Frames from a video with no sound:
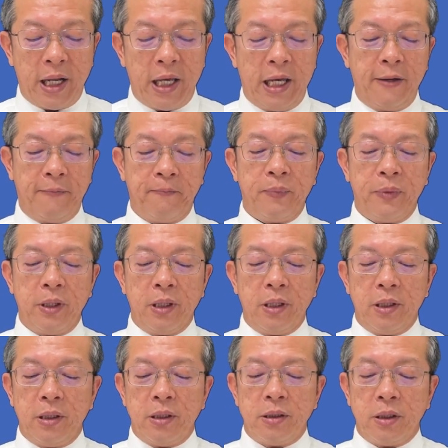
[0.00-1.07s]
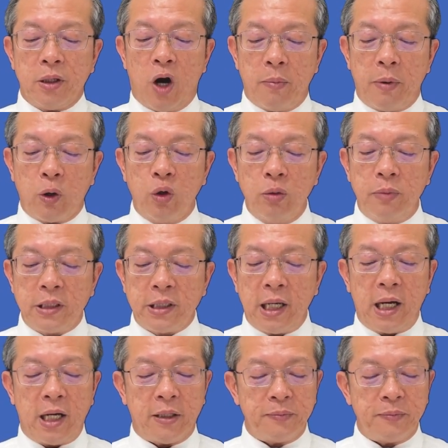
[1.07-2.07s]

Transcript: นี้ ขอพระคุณพระเจ้า